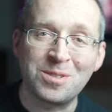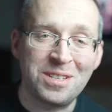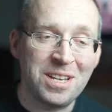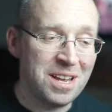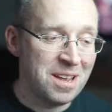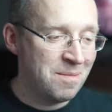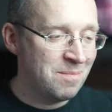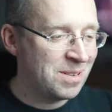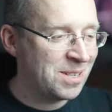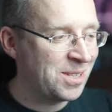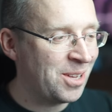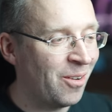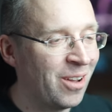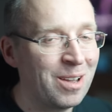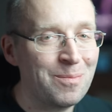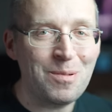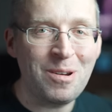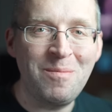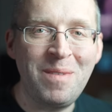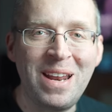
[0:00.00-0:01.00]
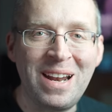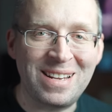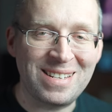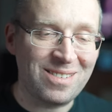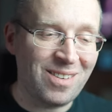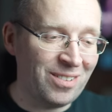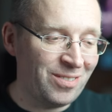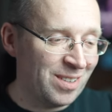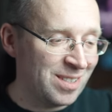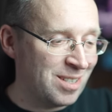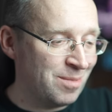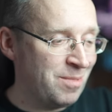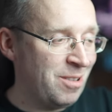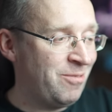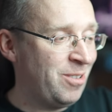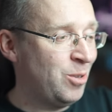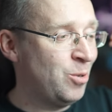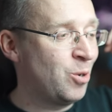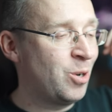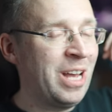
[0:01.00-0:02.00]
z tym stoik premiera załatwia sobie
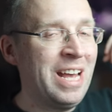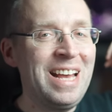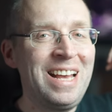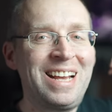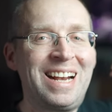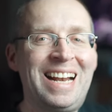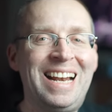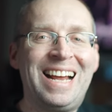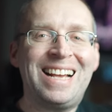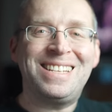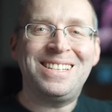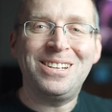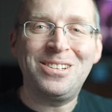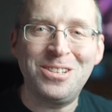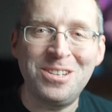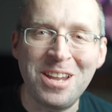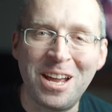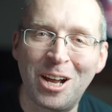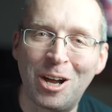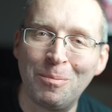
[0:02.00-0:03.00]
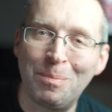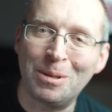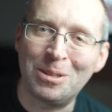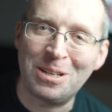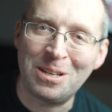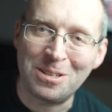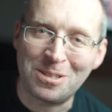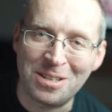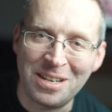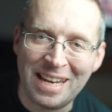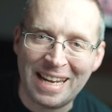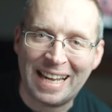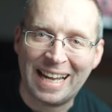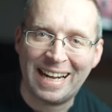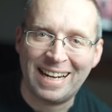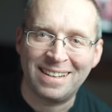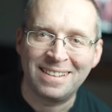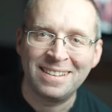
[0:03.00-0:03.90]
według klasycznego podręcznika.